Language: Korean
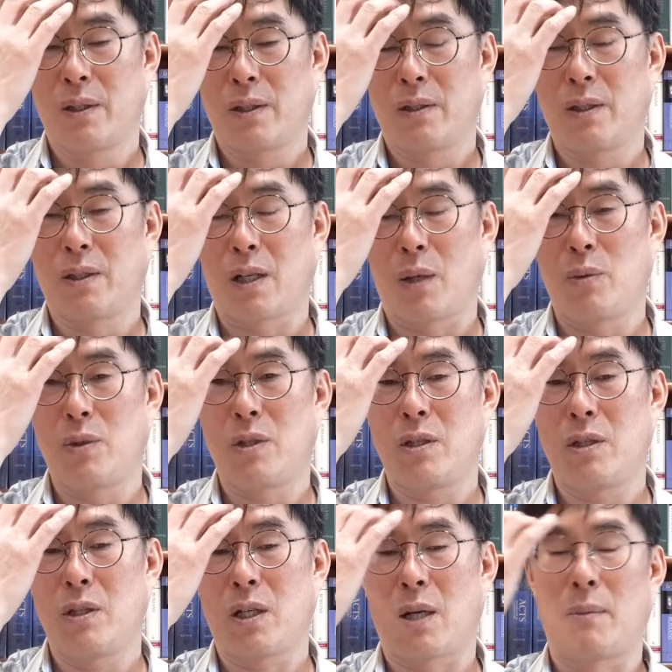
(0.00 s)
근데
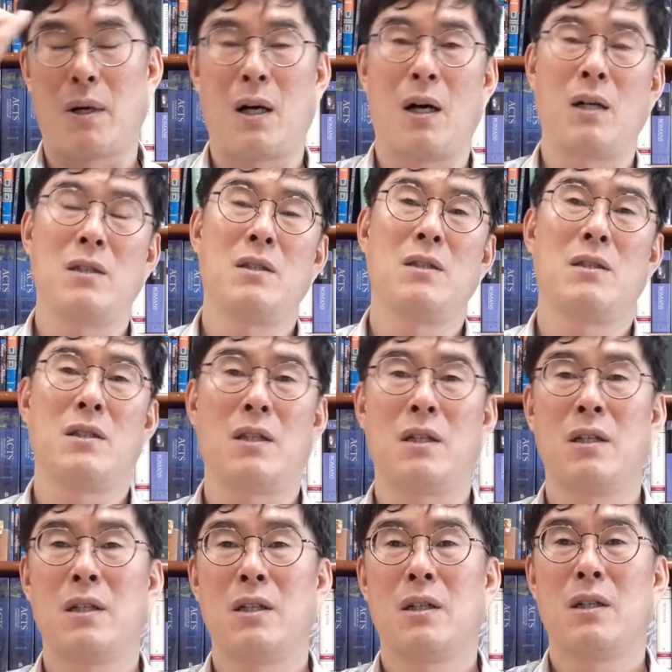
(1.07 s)
다윗이 가만히 이제
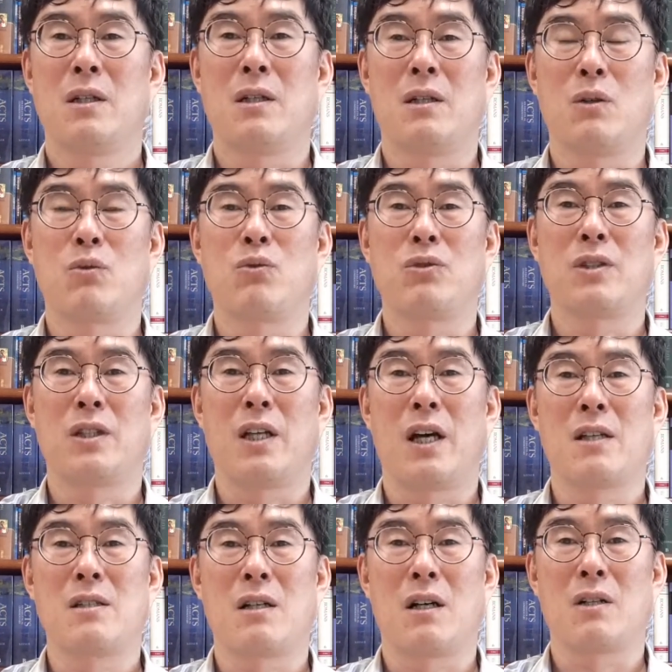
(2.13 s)
어, 궁전에
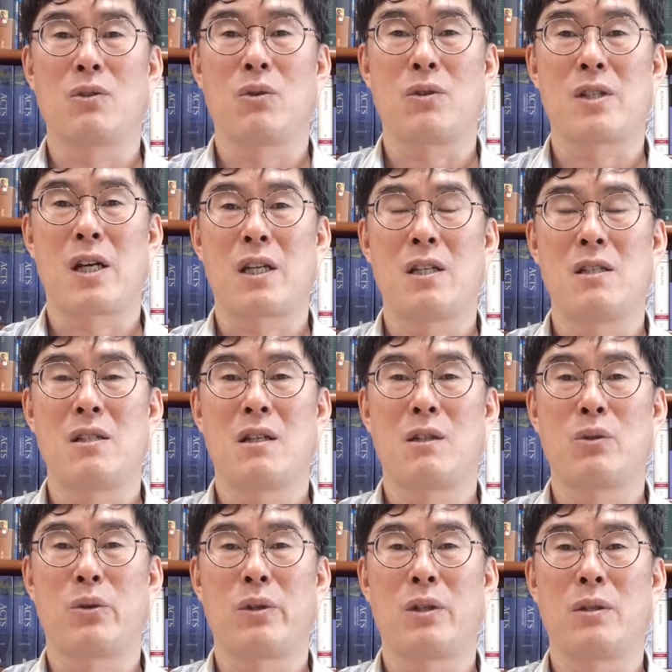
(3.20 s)
앉아가지고 자기
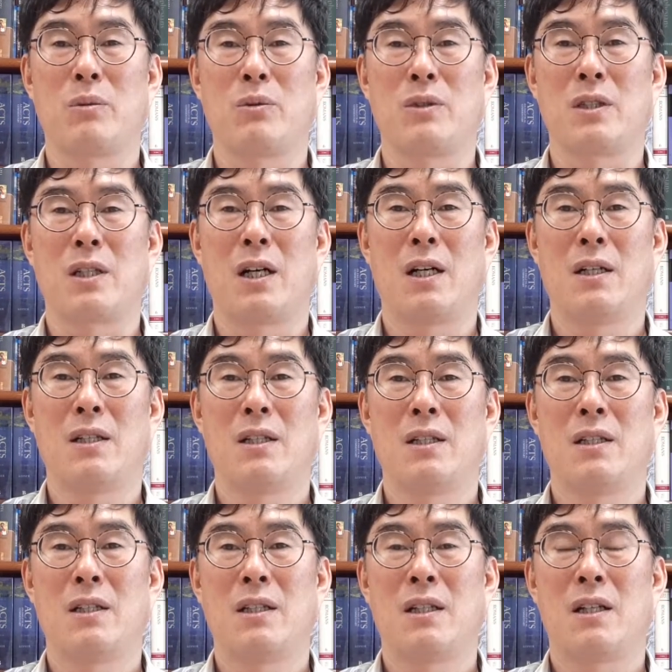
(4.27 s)
인생을 돌이켜 보니까
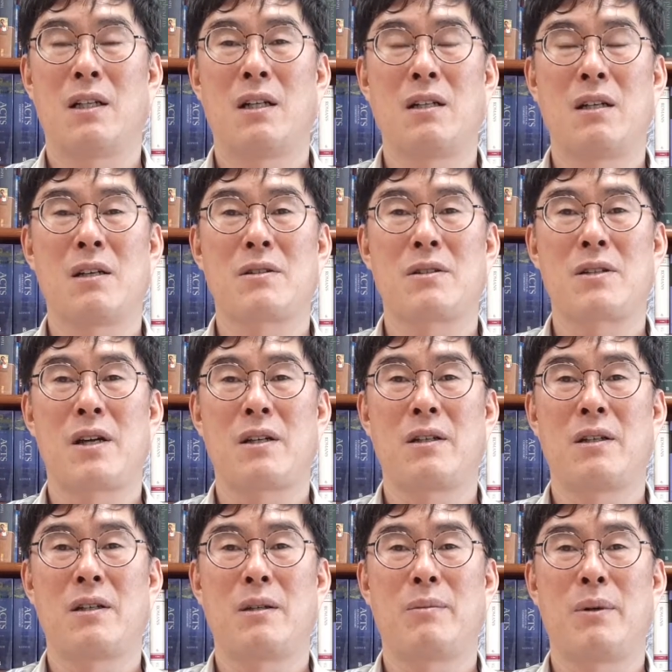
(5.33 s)
하나님께서
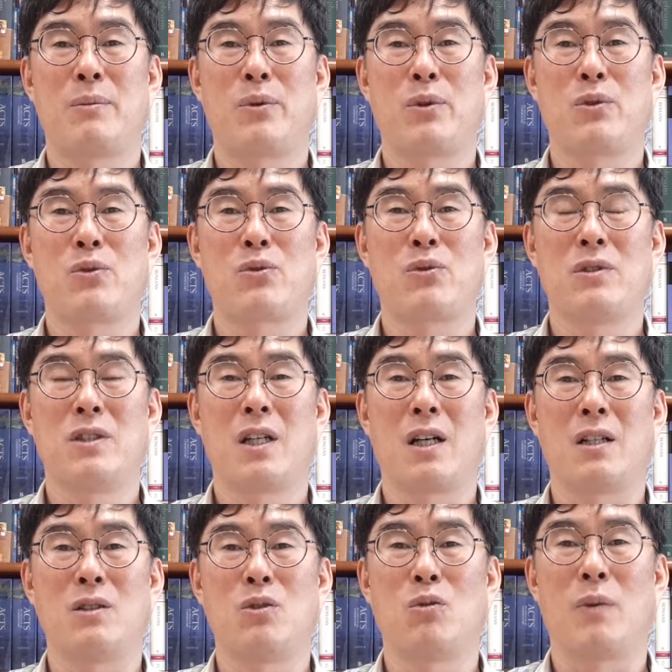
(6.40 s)
자기에게 베풀어 주신
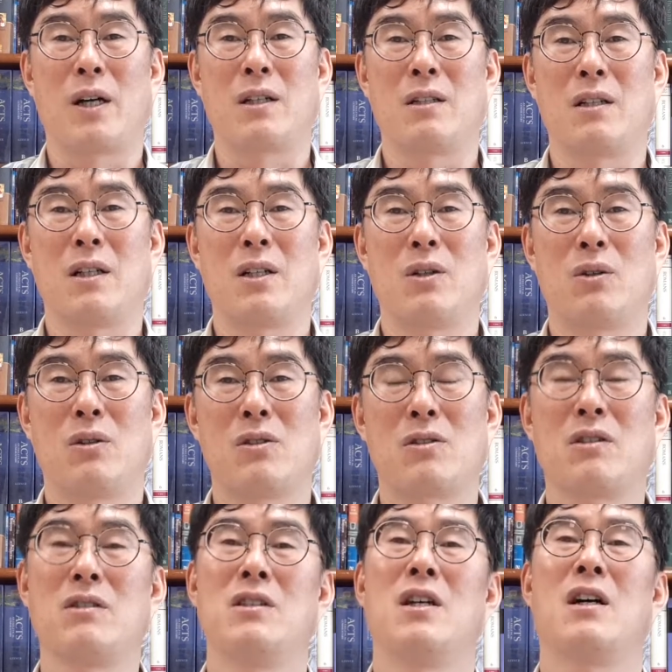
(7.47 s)
은혜가 너무 많은 거예요.
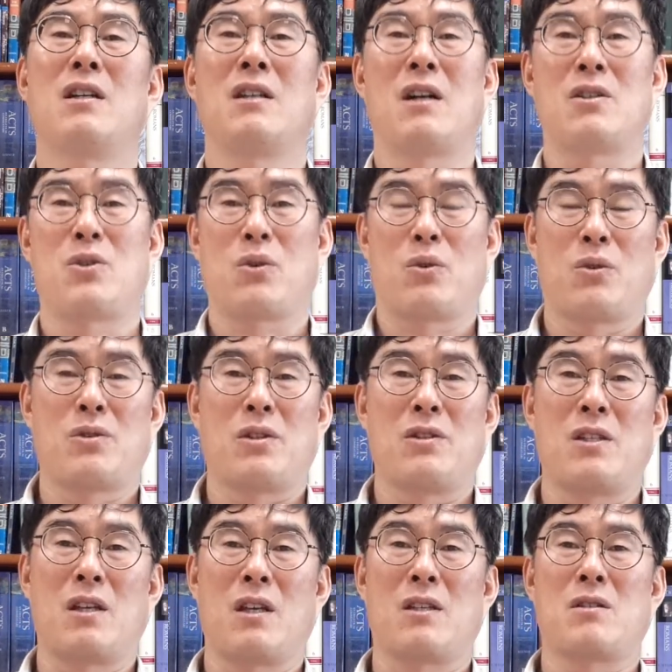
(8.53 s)
승리하게 하셨고
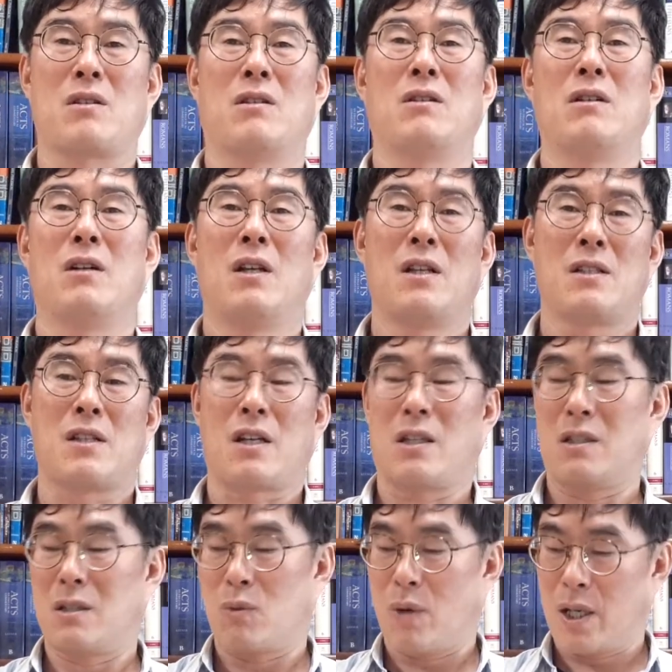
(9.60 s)
전쟁에서
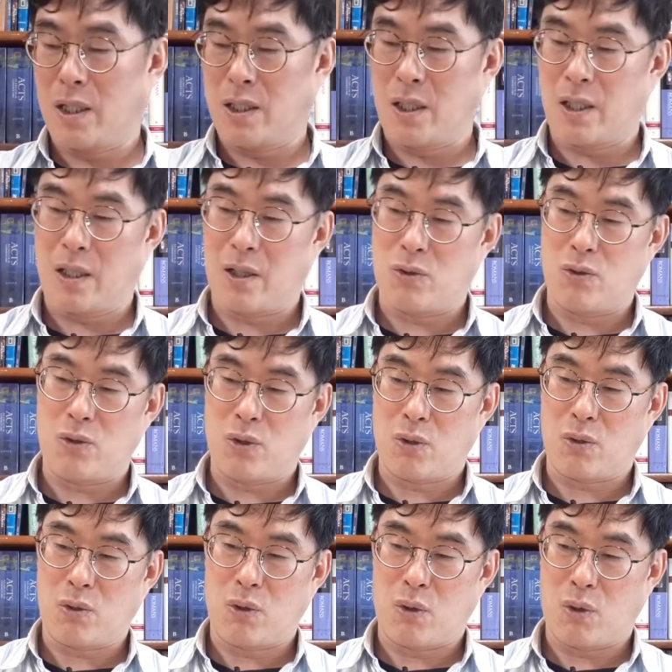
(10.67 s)
자기를 왕이 되게
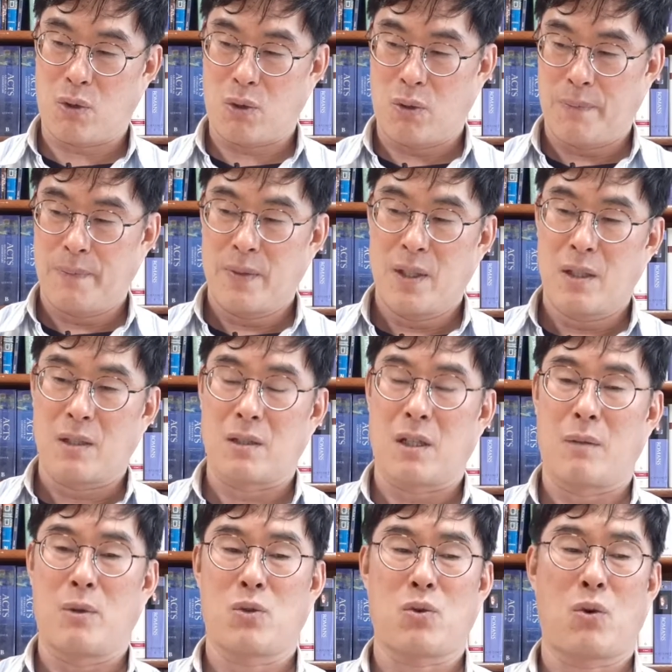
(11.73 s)
해주셨고 그
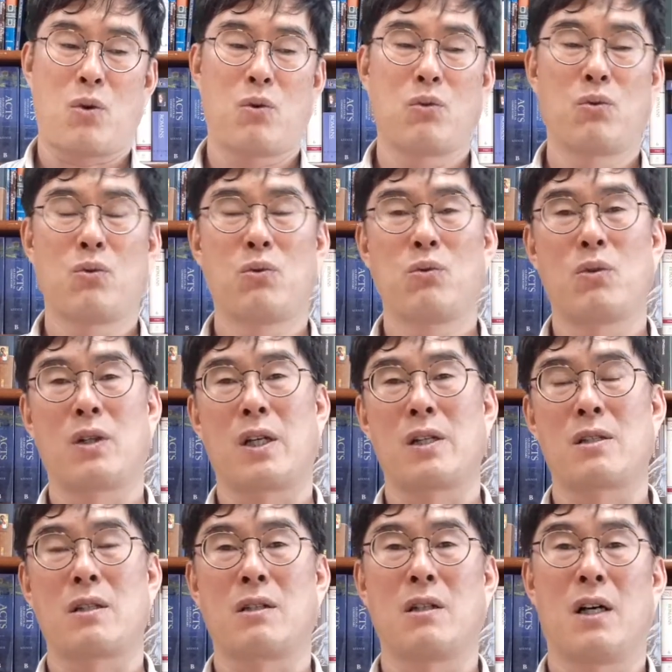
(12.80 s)
다음에 좋은
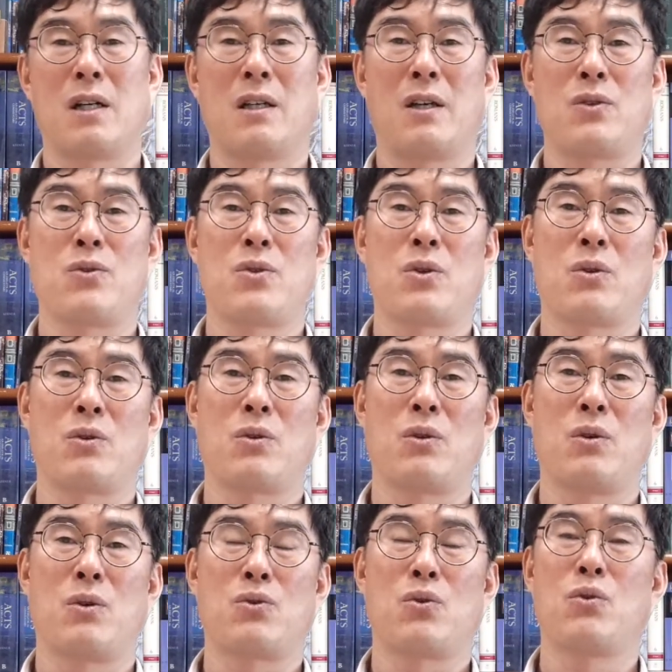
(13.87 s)
궁궐에서 거하게
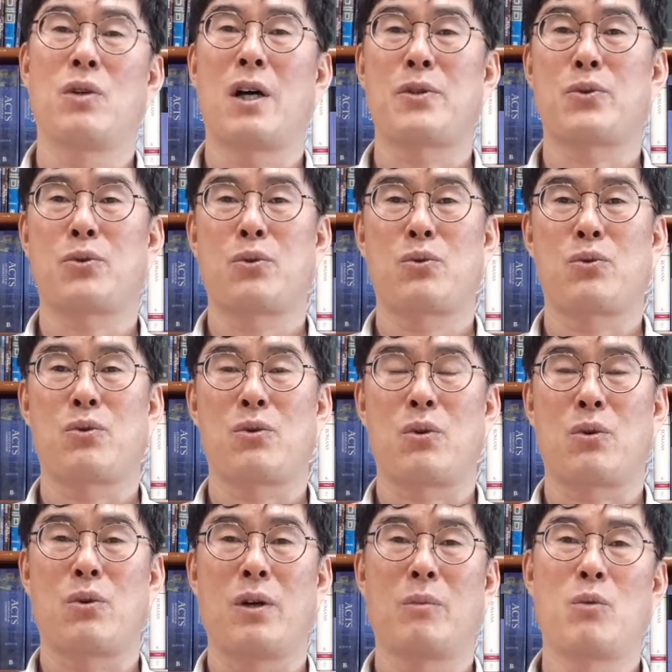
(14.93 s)
해주셨고 좋은 가족도
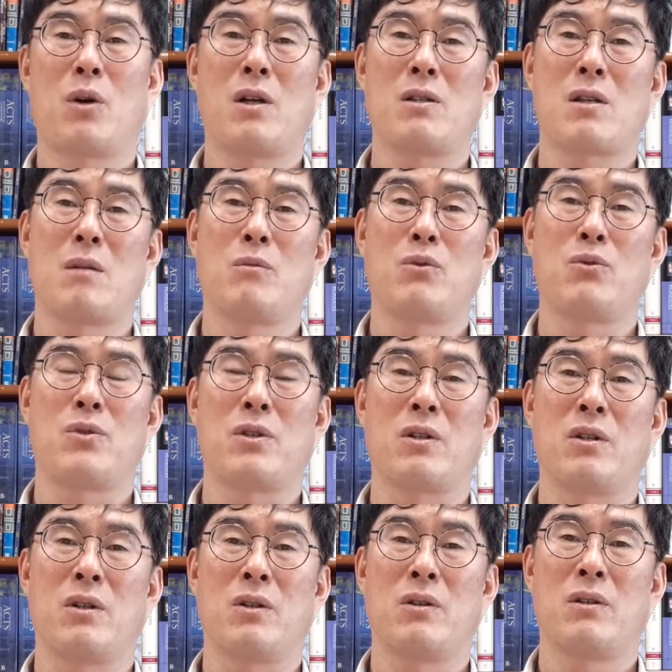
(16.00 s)
주셨고 행복한 삶을 주신
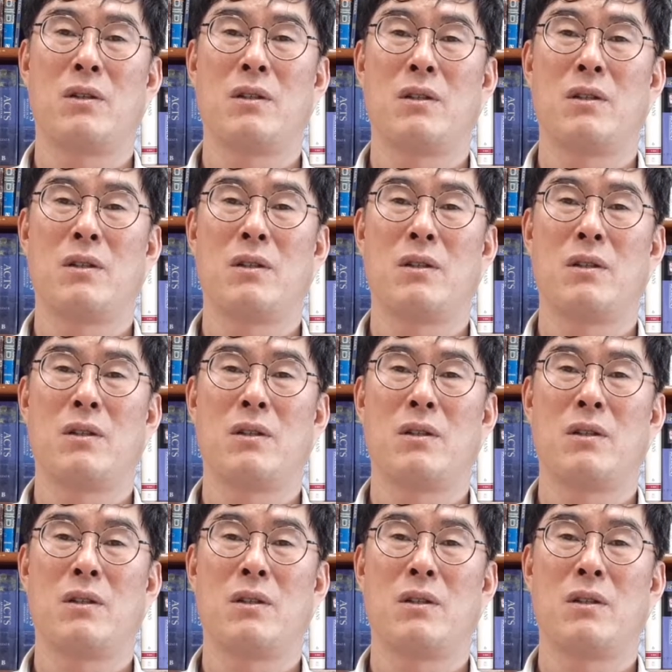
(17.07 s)
거예요.